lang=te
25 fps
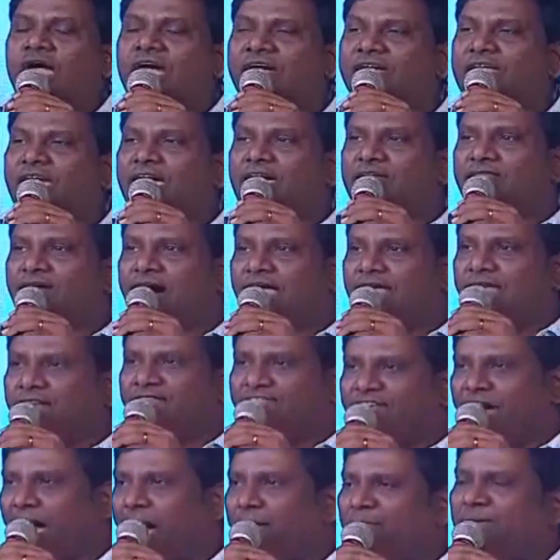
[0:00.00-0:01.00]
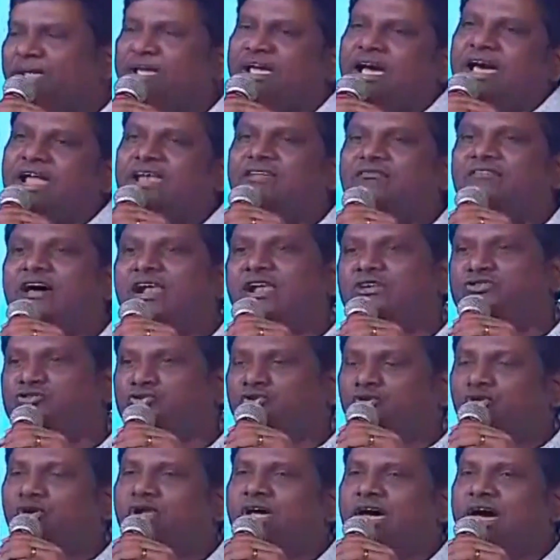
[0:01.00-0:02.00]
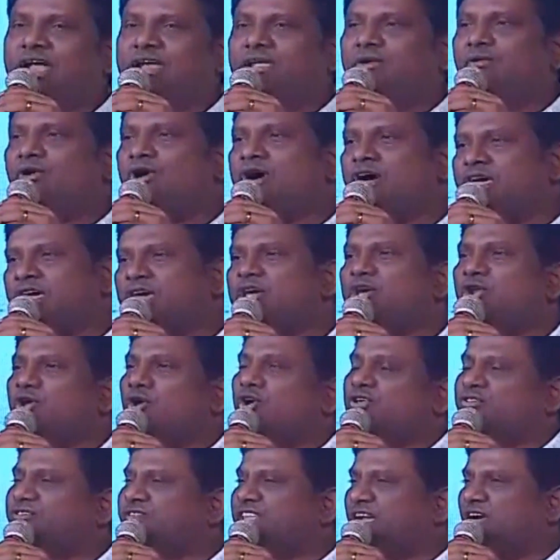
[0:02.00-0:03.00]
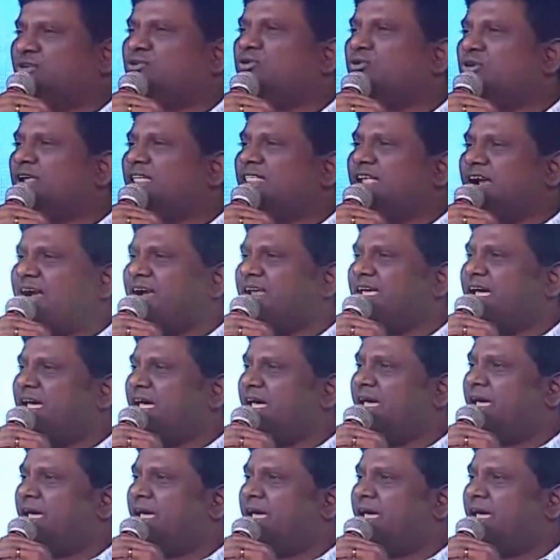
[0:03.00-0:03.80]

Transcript: అంటే వాళ్ళ ఫ్యామిలీ కానీ వాళ్ళ స్కూల్ కానీ ఒక హీరో వస్తే ఎట్లుంటుంది అంటే